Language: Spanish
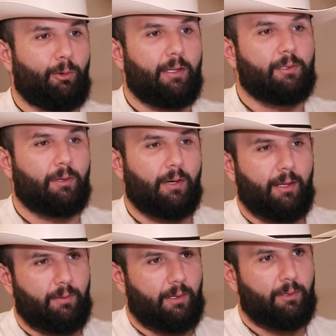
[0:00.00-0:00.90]
muy de de
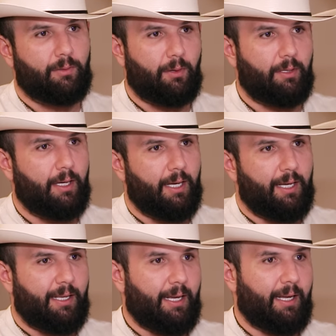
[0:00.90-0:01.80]
donde yo soy.
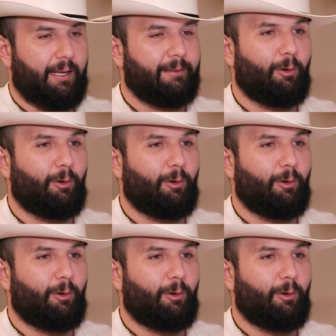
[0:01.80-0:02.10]
Eh,